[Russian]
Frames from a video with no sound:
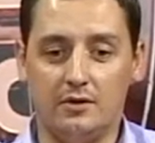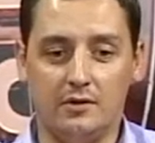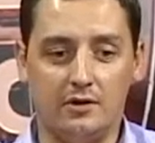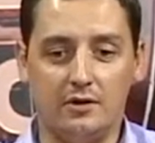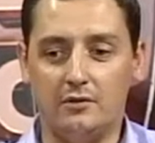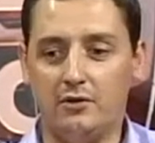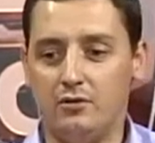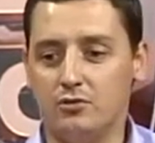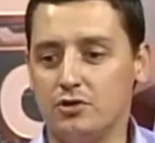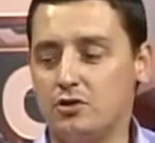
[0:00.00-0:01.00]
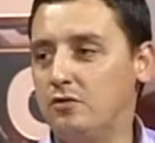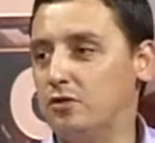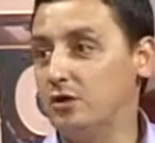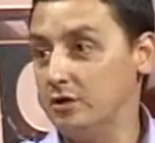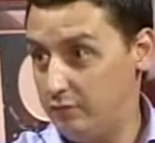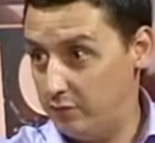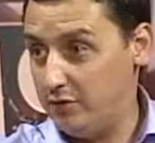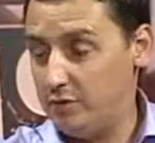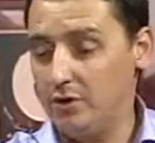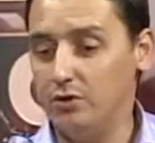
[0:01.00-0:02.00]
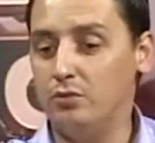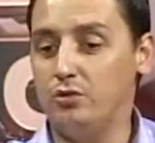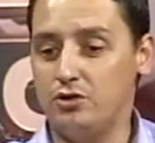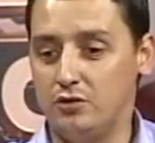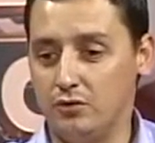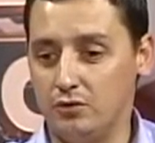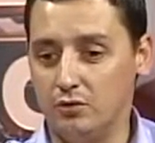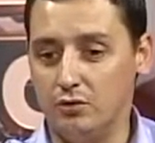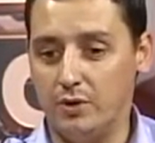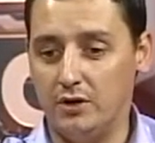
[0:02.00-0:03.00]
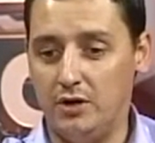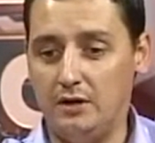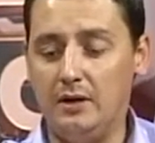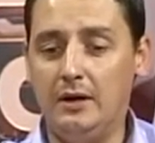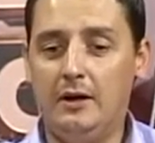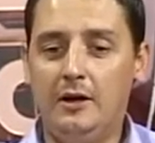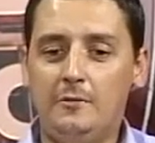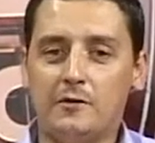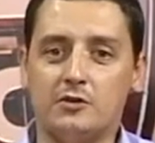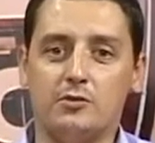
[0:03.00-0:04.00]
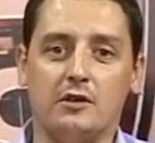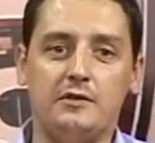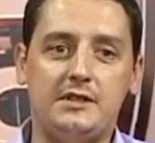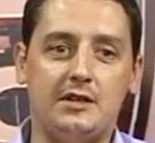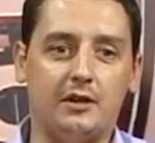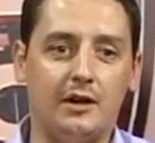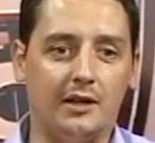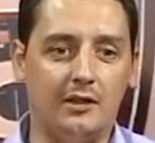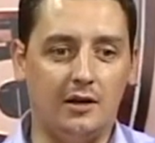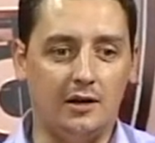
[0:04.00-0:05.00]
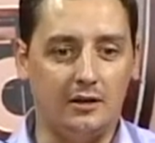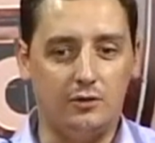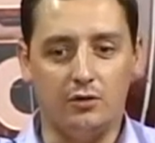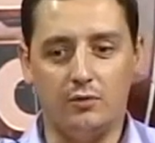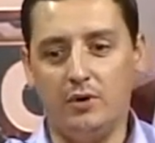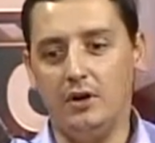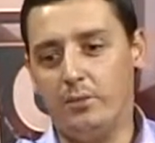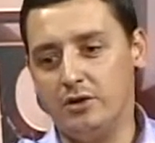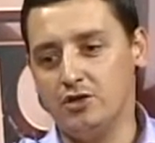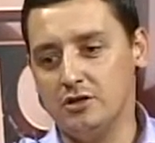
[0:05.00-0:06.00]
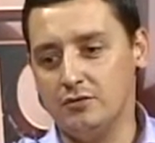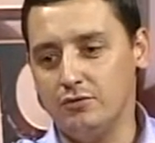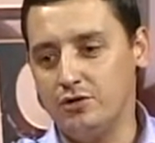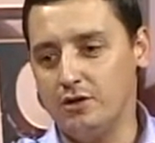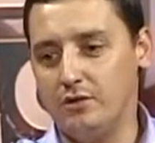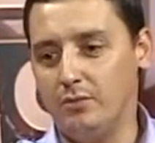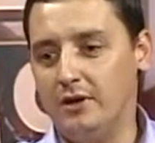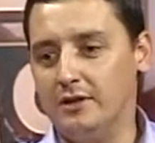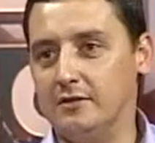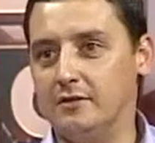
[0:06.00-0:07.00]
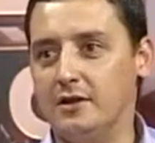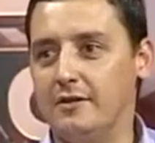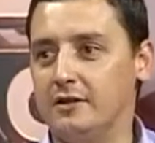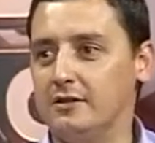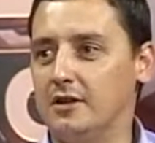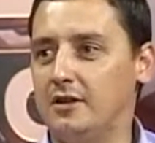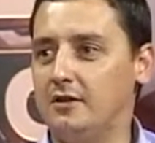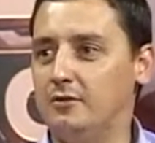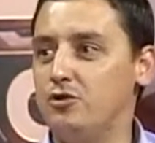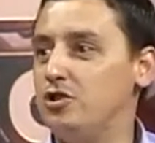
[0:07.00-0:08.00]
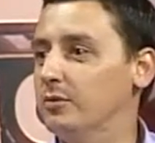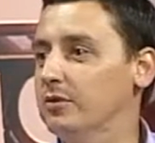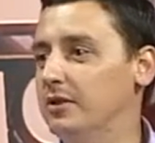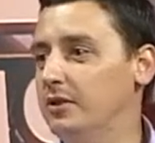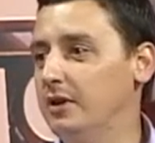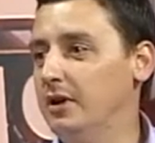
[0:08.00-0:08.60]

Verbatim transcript: это явление уже четвертый, это, вот в этом году это будет четвертый год подряд. Скажем так, все года, которые были предшествующие, это были, наверное, такие учебные.